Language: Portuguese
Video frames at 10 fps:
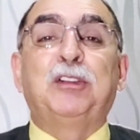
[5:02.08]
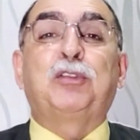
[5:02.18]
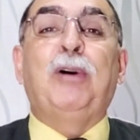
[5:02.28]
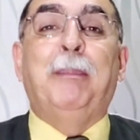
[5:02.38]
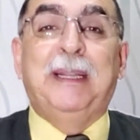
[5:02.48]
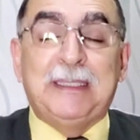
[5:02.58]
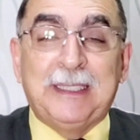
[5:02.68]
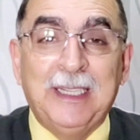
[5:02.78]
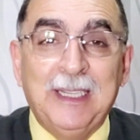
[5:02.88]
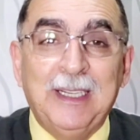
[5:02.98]
de sua
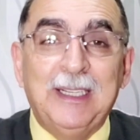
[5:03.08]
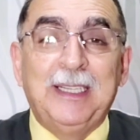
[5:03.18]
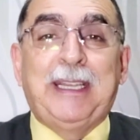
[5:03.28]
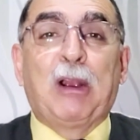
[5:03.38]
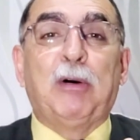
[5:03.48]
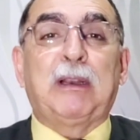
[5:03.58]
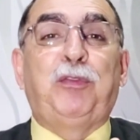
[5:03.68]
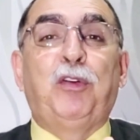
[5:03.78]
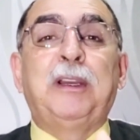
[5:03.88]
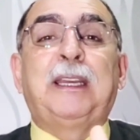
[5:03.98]
mente e que agora
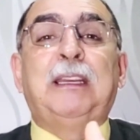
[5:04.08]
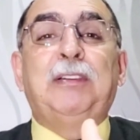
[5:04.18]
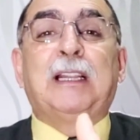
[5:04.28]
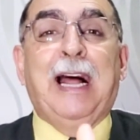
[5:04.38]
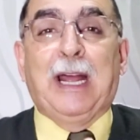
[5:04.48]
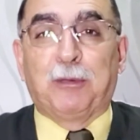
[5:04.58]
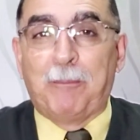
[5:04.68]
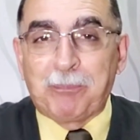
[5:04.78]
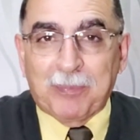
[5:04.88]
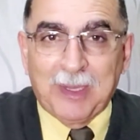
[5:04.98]
foi
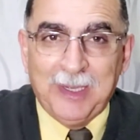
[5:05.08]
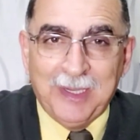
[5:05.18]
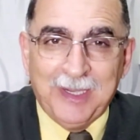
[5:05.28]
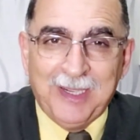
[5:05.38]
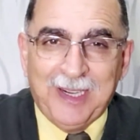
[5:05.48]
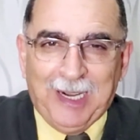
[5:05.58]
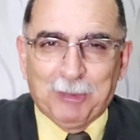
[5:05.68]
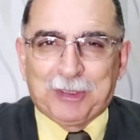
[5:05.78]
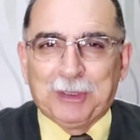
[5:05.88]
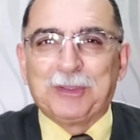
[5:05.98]
revelado
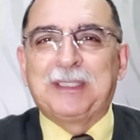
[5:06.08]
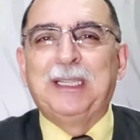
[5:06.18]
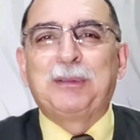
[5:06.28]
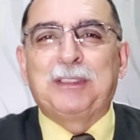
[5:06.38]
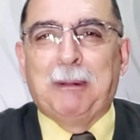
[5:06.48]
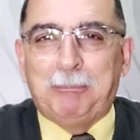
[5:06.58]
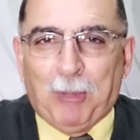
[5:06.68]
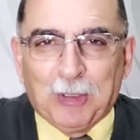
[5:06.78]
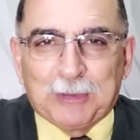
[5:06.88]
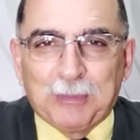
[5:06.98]
aos seus santos
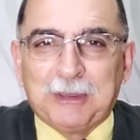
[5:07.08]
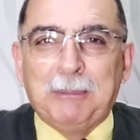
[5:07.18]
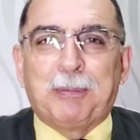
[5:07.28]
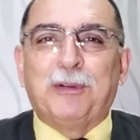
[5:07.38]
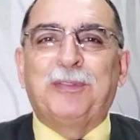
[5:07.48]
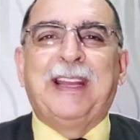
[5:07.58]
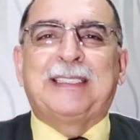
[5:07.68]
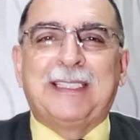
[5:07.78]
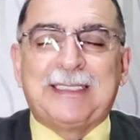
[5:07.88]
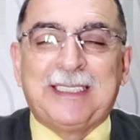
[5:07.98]
apóstolos e
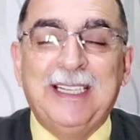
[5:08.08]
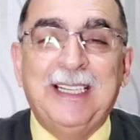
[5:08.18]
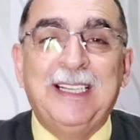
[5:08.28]
profetas.